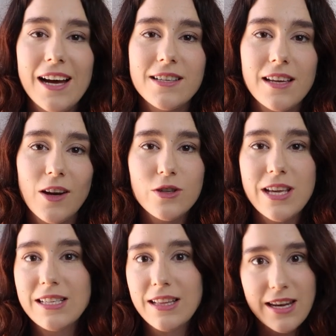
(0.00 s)
así que los
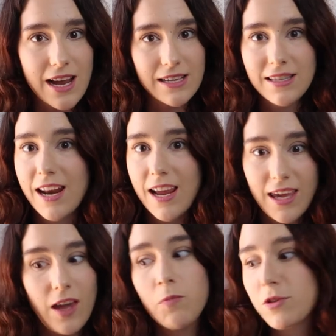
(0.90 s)
días que tenía que estar
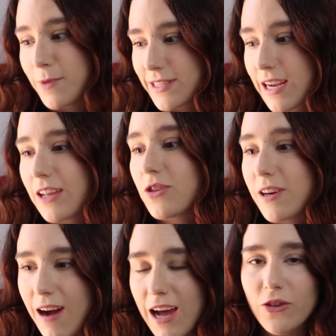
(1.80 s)
aquí pues machacando,
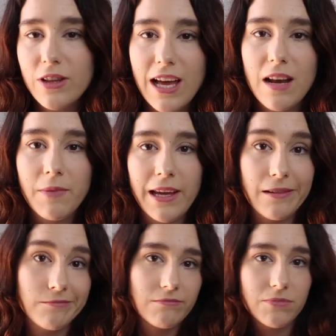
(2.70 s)
trabajando y tal,
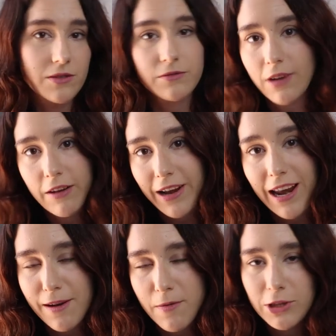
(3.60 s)
eh, pues al
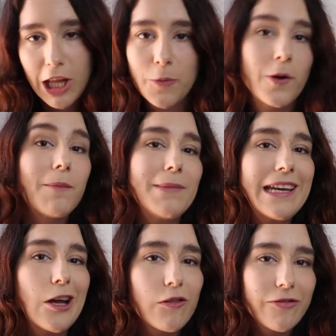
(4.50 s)
final acabé montándome una
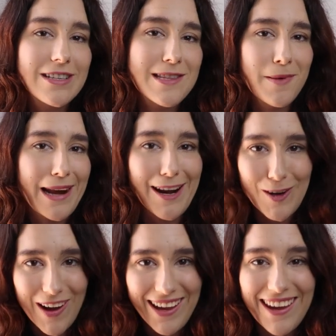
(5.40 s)
mini office de
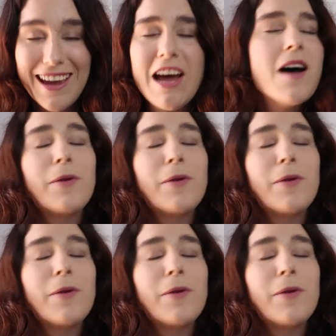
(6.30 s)
verano aquí,